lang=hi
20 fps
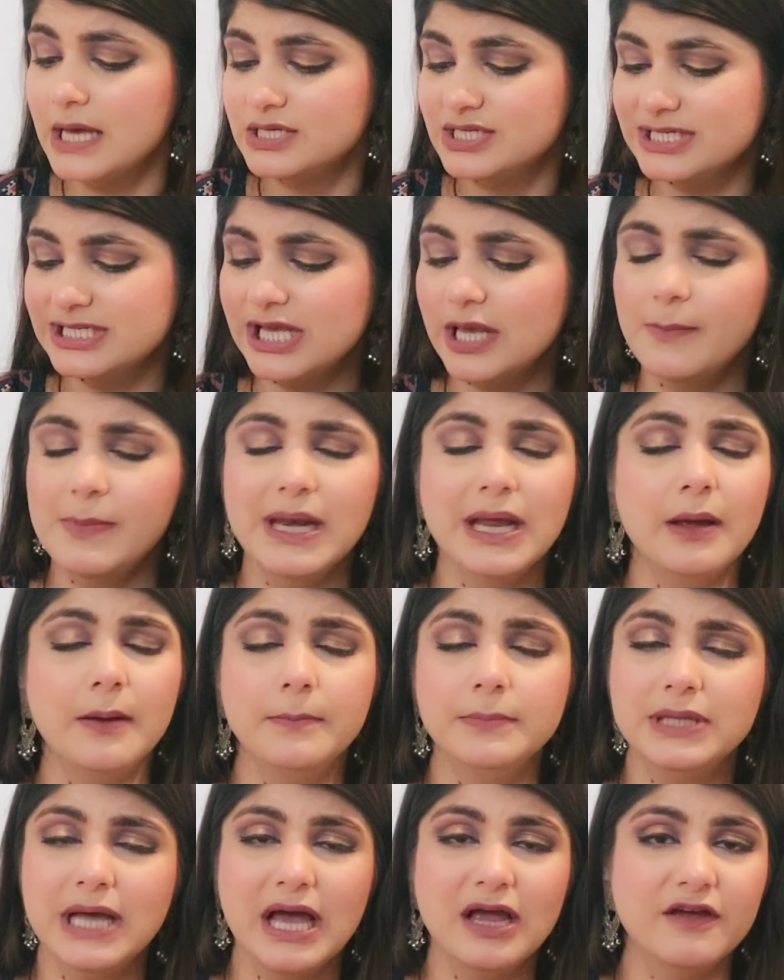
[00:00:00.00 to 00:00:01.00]
जैसे कि मैंने
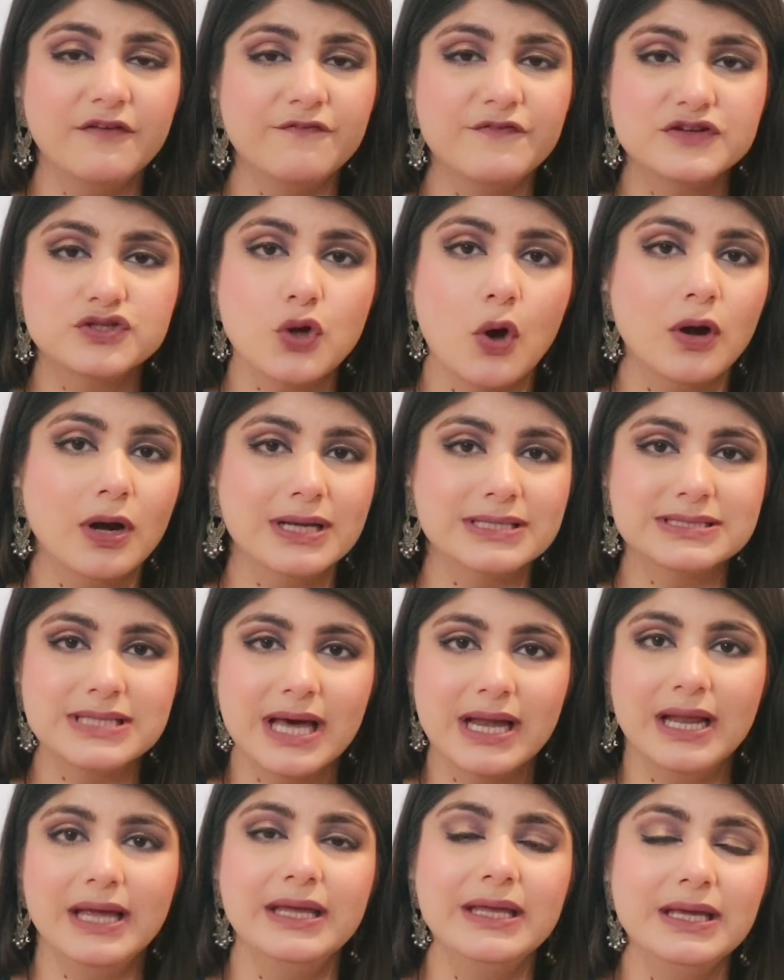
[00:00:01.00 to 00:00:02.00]
बताया कि फ्रेशॉर का
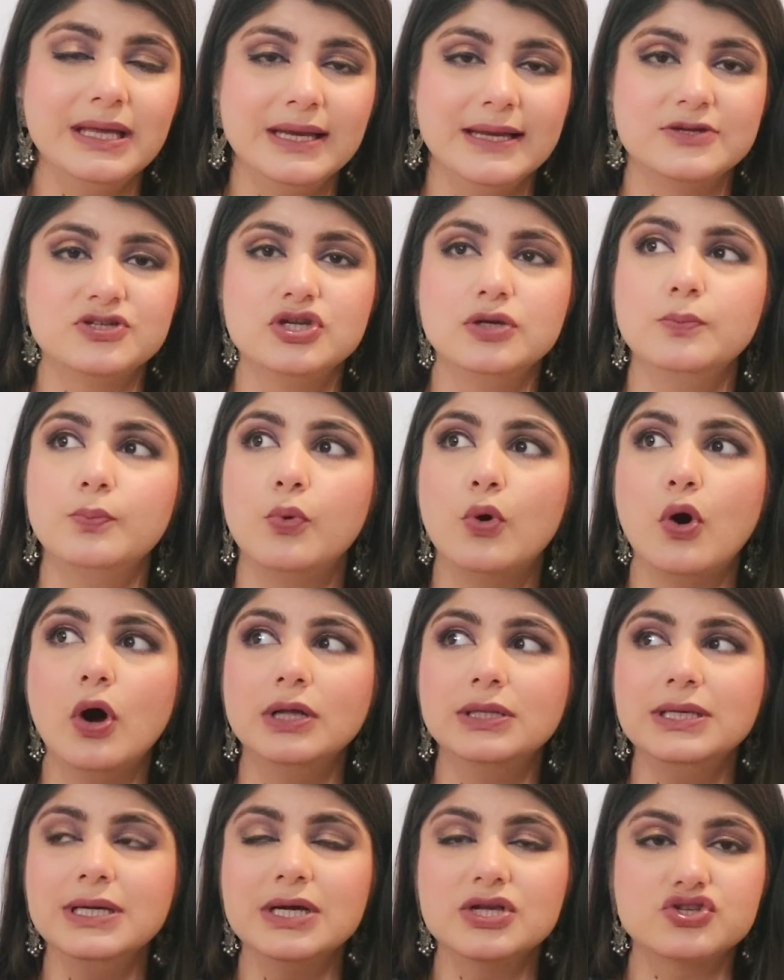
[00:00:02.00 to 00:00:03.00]
सारा ही कलेक्शन
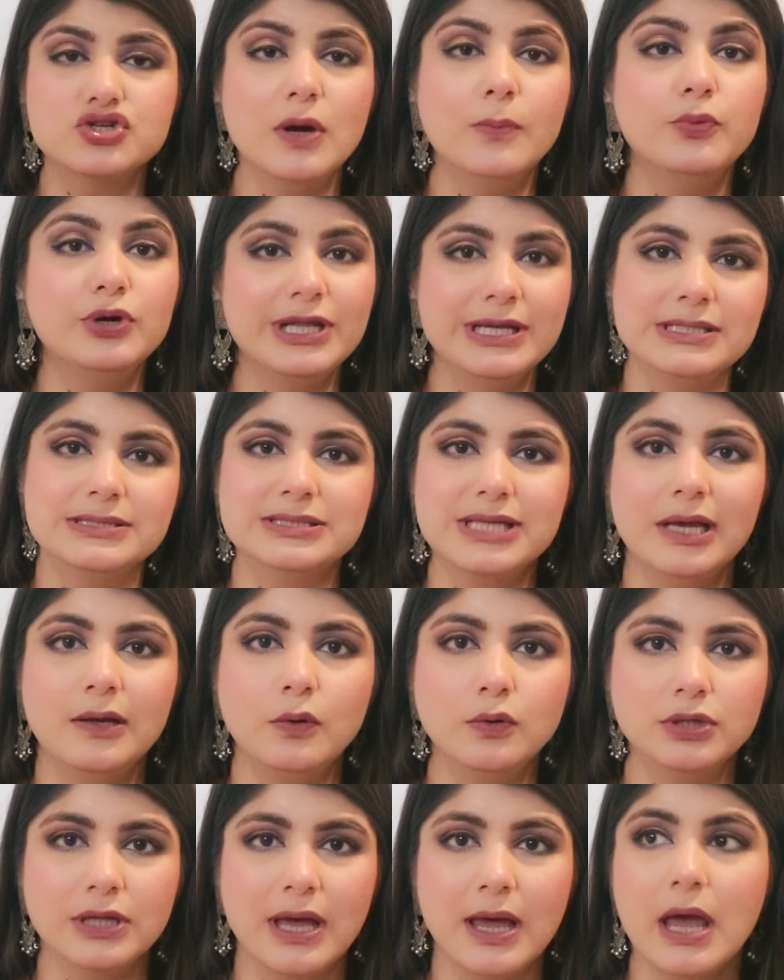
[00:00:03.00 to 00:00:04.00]
बहुत ही अच्छा बुटीक स्टाइल
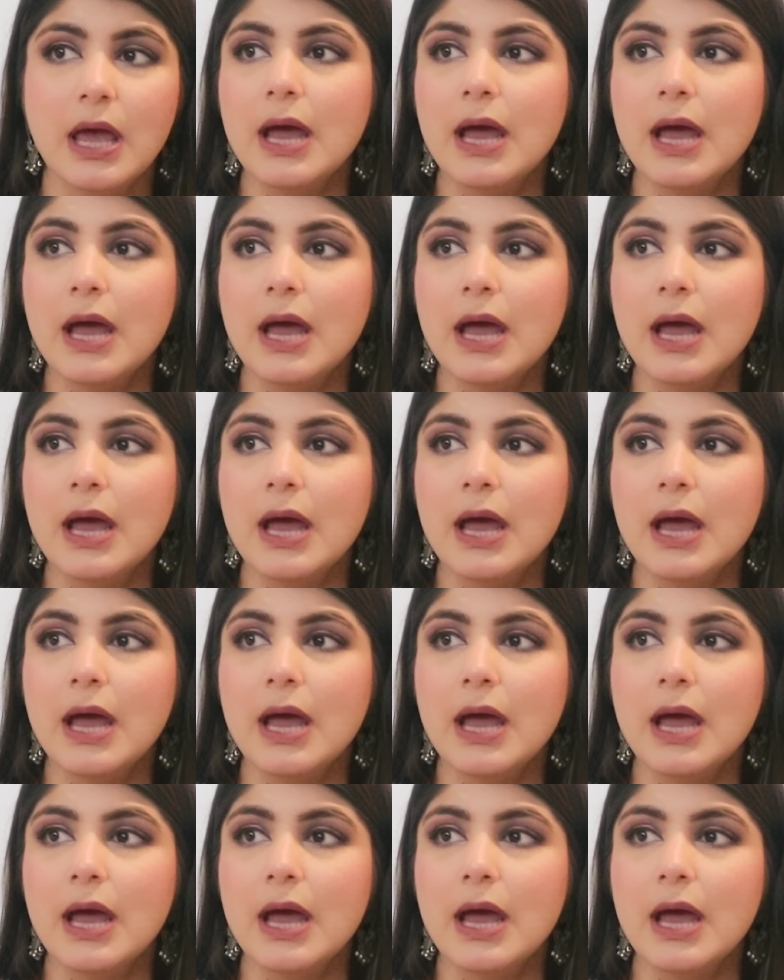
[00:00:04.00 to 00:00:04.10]
होता है